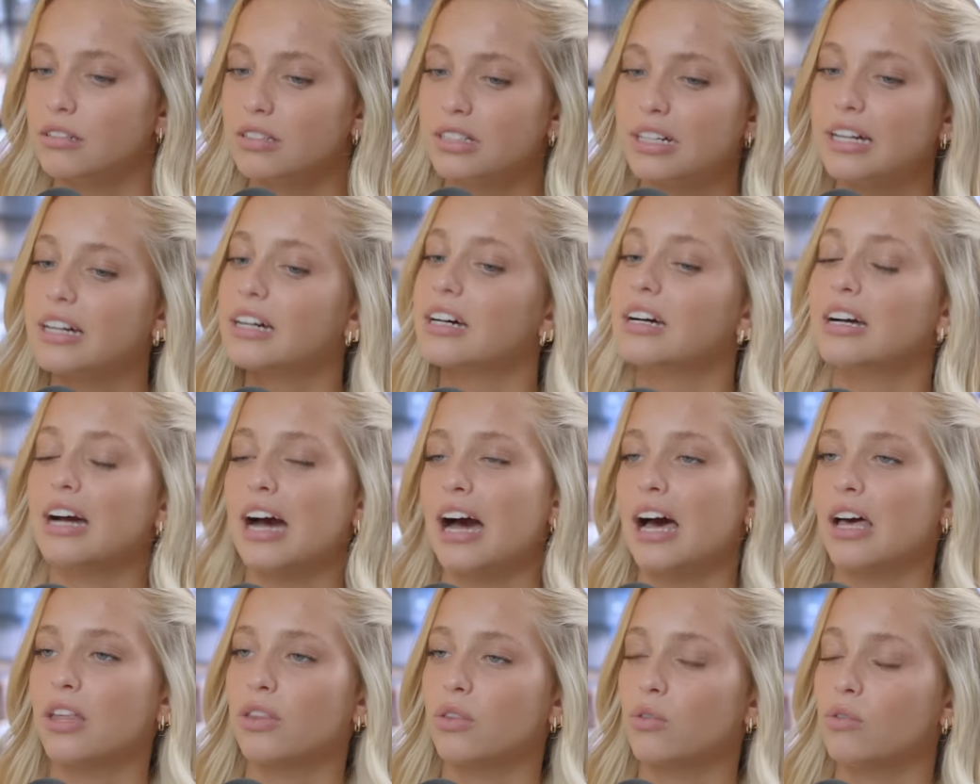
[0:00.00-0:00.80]

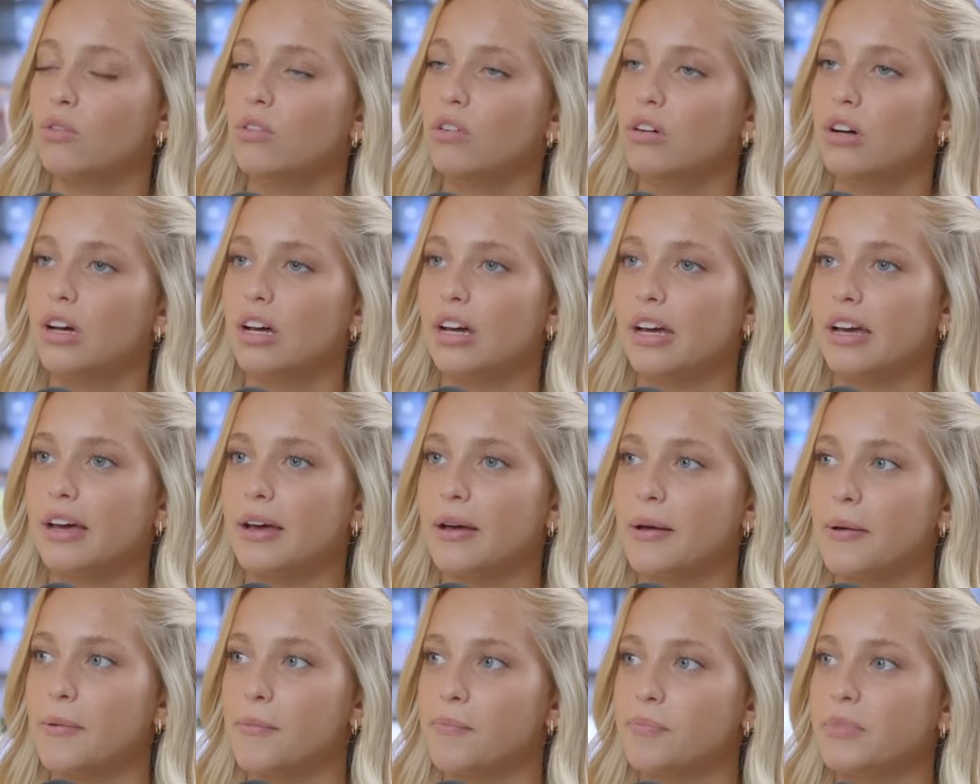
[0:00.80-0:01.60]
carregado
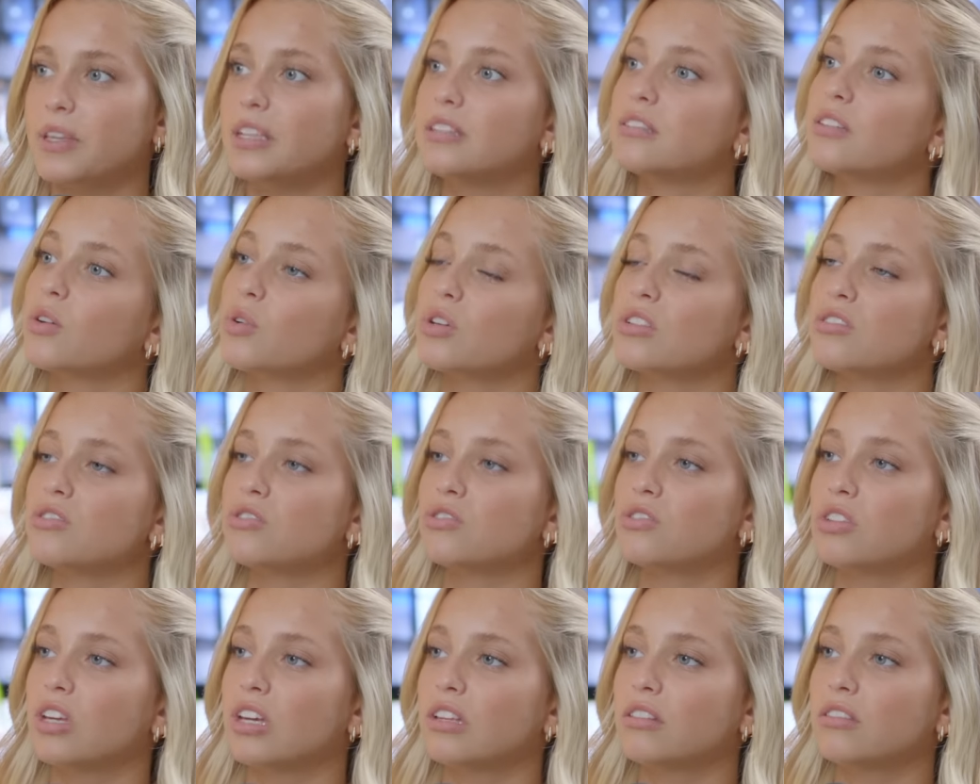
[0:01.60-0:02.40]
um, e tão
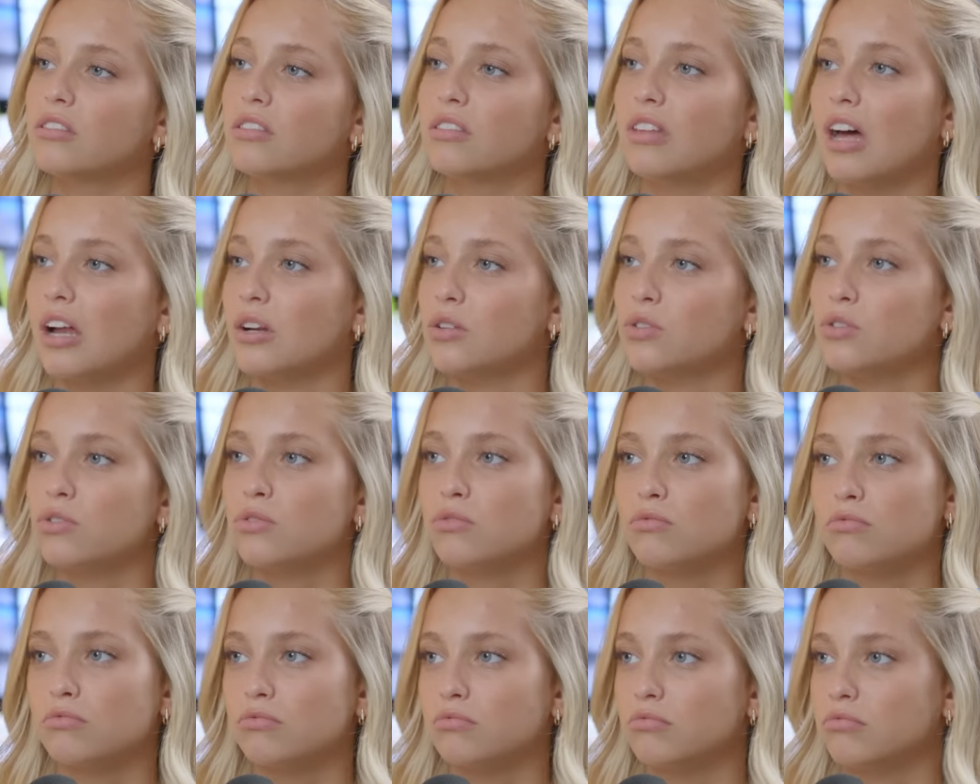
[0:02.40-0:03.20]
exigente,
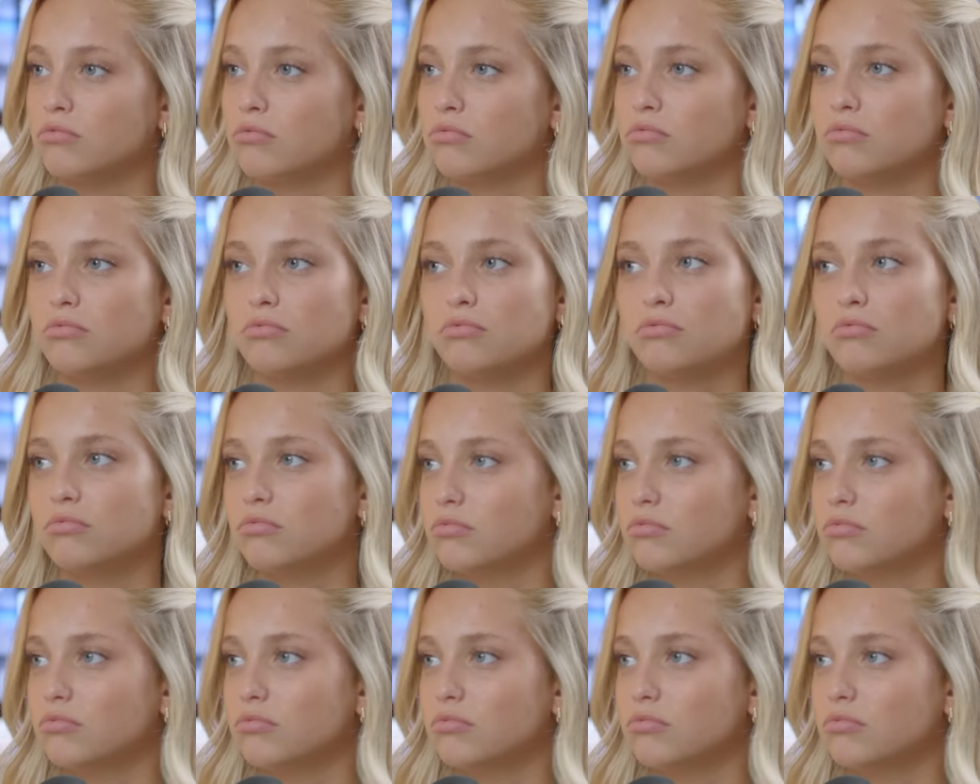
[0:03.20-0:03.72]
dá-nos um,